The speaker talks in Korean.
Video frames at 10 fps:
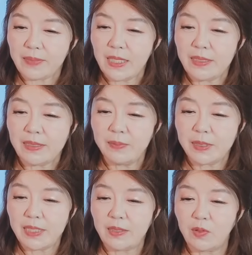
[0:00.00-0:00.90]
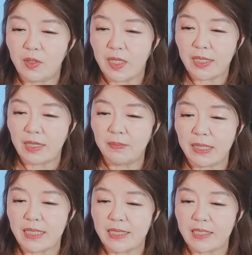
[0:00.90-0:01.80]
예, 트럼프 대통령 이런
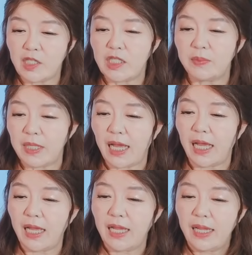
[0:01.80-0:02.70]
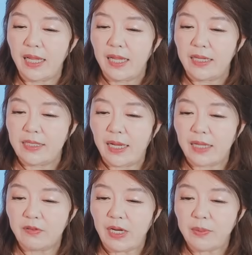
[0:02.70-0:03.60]
메시지를 띄었습니다.
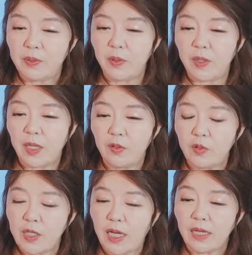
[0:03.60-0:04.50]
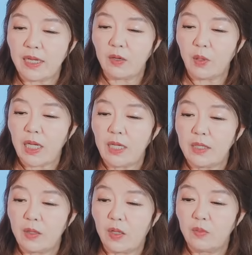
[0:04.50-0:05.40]
자, 그레이폴 여론조사 결과
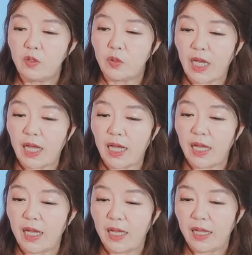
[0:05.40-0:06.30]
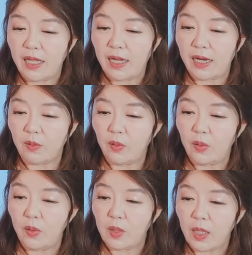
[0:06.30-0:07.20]
너무
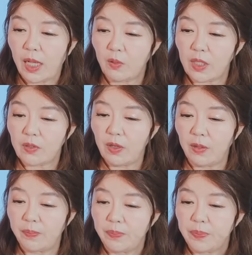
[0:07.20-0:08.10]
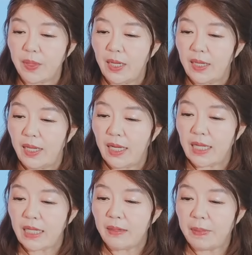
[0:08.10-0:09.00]
좋다라고 하고 있고요.
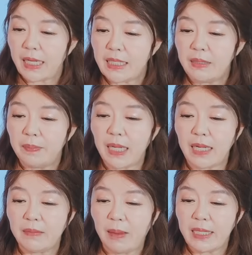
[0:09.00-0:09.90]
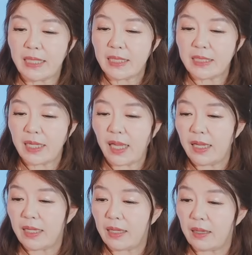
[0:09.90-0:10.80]
리딩 바이든 빅, 바이든을
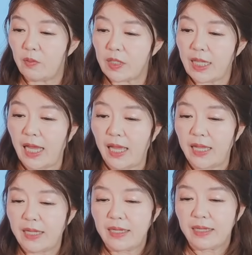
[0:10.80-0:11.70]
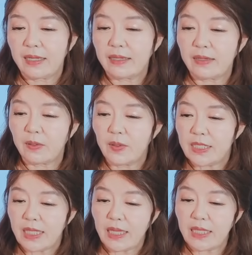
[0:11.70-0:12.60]
크게 이기고 있다. 그리고
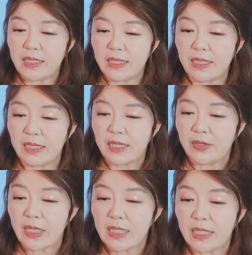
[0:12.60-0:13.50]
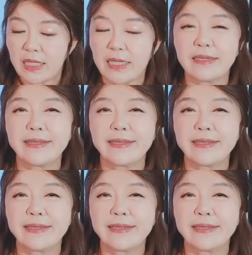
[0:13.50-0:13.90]
드산티스는 크래싱